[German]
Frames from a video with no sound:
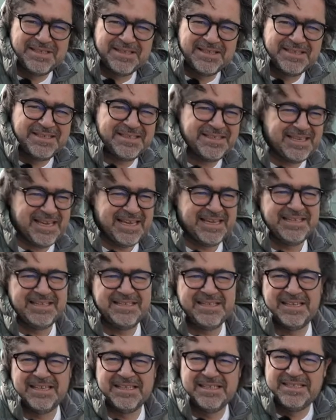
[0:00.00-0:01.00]
der
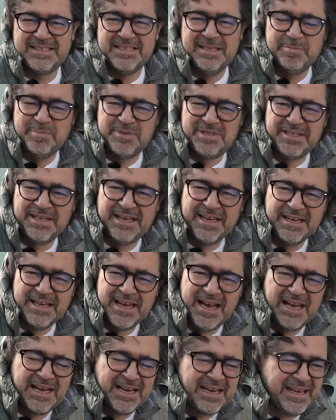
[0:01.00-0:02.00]
60er, 70er
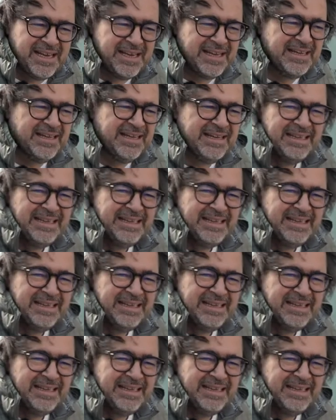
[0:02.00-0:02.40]
Jahre